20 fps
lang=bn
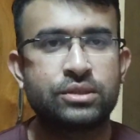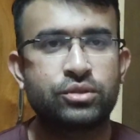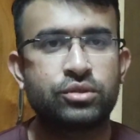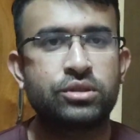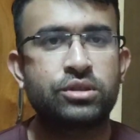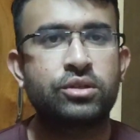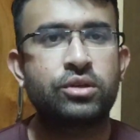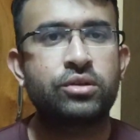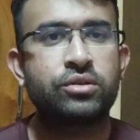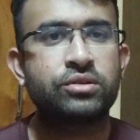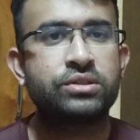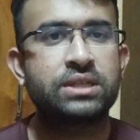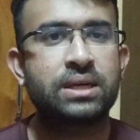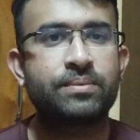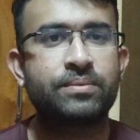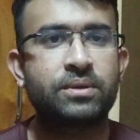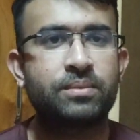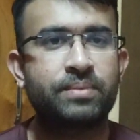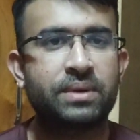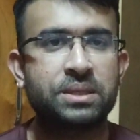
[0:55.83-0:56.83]
যদি ধরুন যে
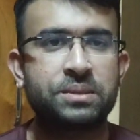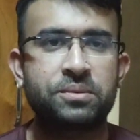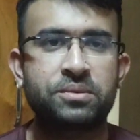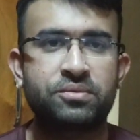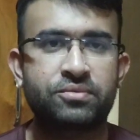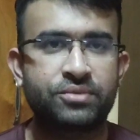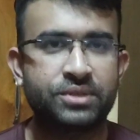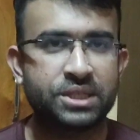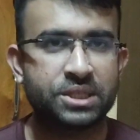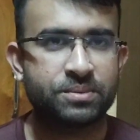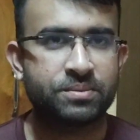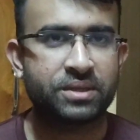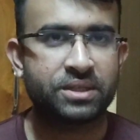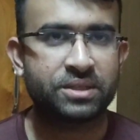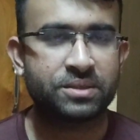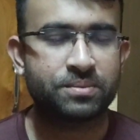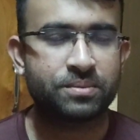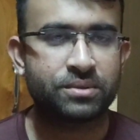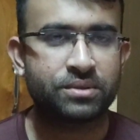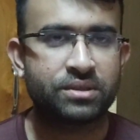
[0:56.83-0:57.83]
আপনার পাসপোর্ট ফ্রেশ
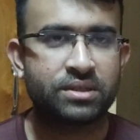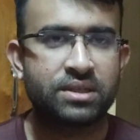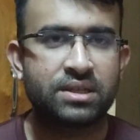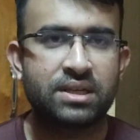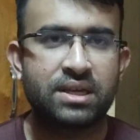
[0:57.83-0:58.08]
পাসপোর্ট